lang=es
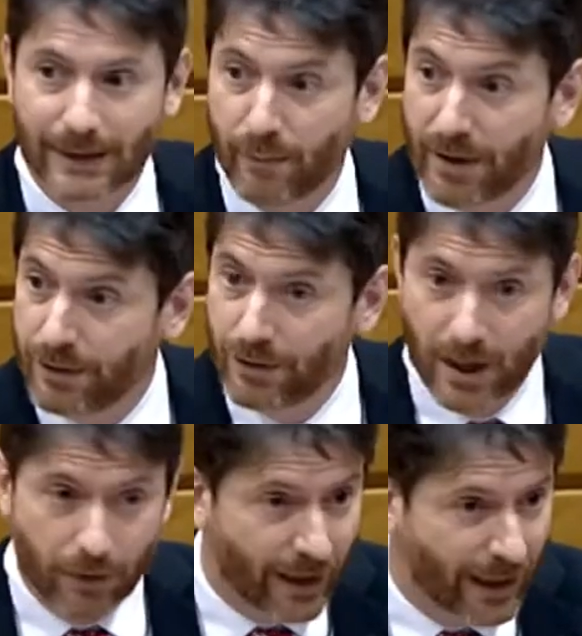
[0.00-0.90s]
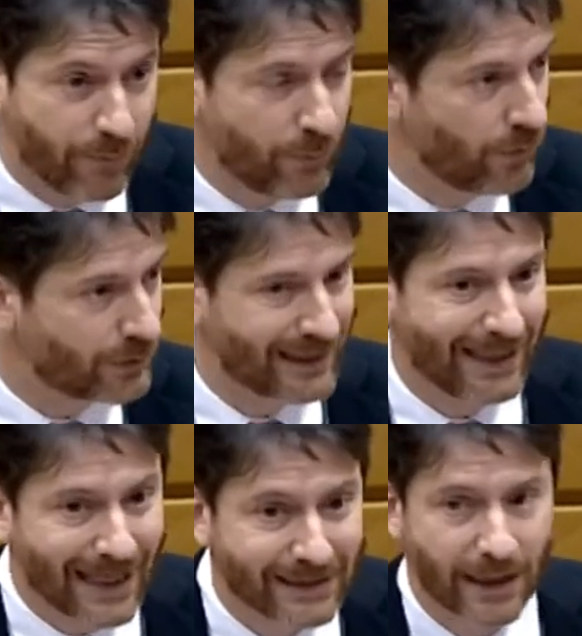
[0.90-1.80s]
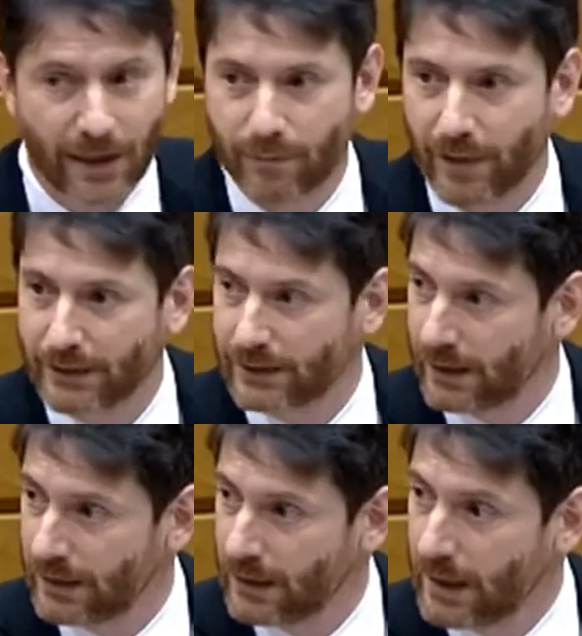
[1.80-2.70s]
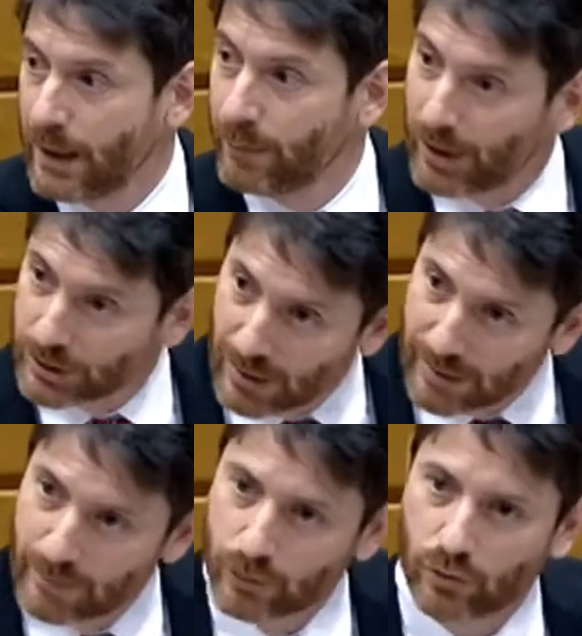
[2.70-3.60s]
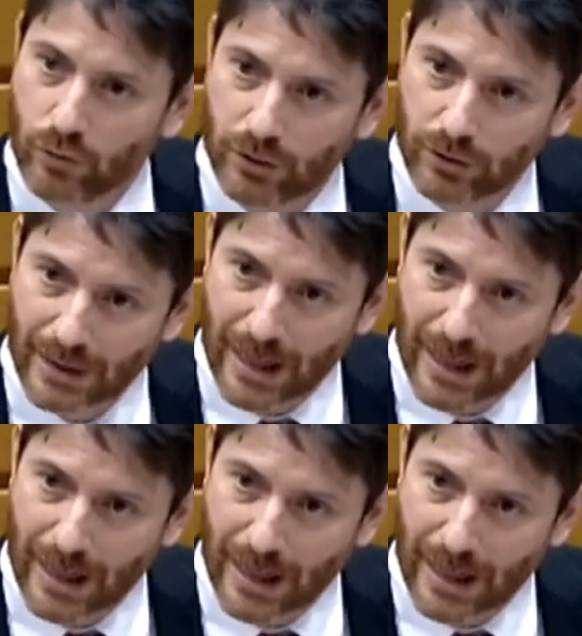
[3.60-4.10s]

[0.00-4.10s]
han mencionado ejemplos que ya están en marcha, pero si lo hacemos juntos